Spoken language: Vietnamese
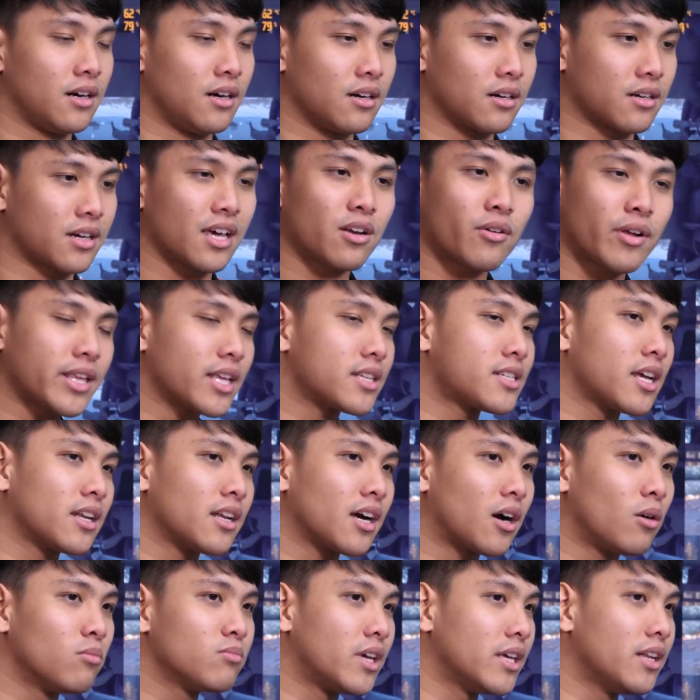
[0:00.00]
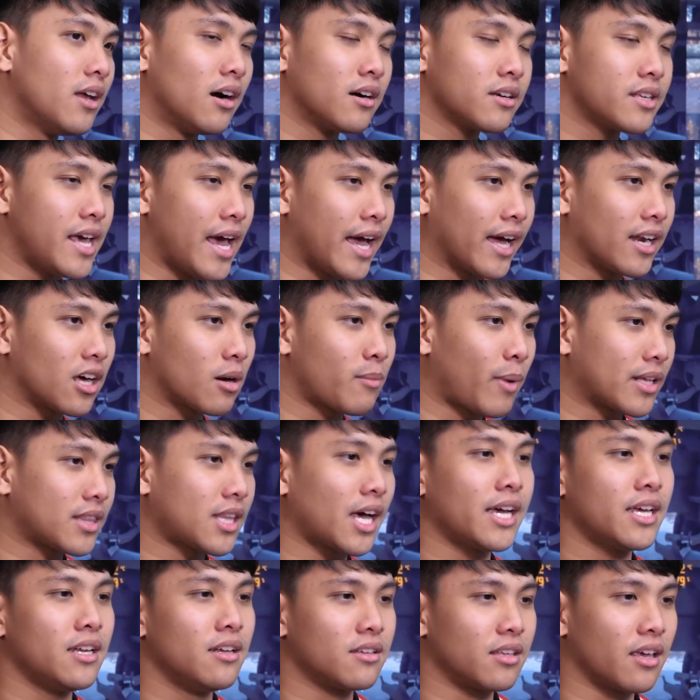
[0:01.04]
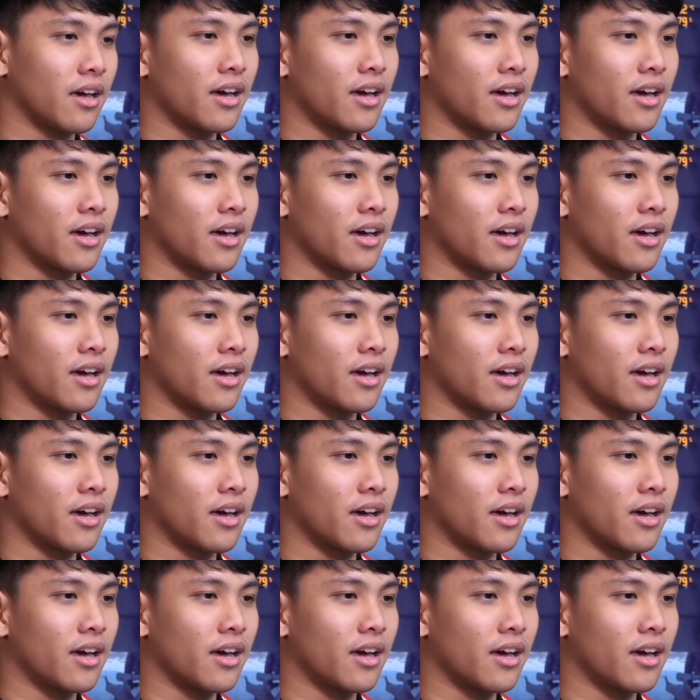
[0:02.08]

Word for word: cái Ray Tracing nó không chỉ đơn giản là các bạn thấy được